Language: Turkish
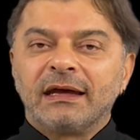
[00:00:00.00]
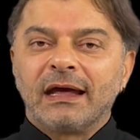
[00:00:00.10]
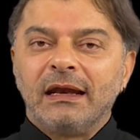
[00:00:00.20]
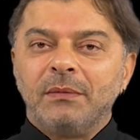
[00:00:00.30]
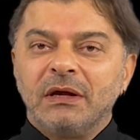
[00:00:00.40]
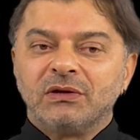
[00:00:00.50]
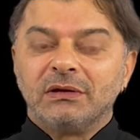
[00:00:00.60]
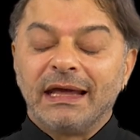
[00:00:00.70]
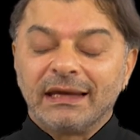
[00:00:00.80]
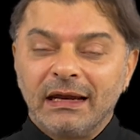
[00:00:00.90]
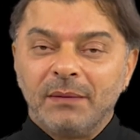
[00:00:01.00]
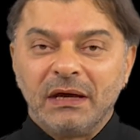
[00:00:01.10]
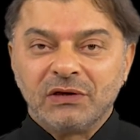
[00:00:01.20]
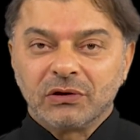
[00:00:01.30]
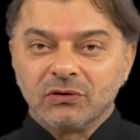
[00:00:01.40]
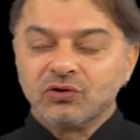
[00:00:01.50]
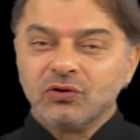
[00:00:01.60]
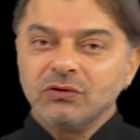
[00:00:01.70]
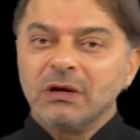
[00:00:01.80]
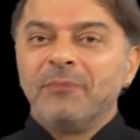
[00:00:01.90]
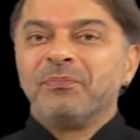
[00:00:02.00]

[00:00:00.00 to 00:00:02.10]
dengelemeye, dengelemeye çalışıyoruz.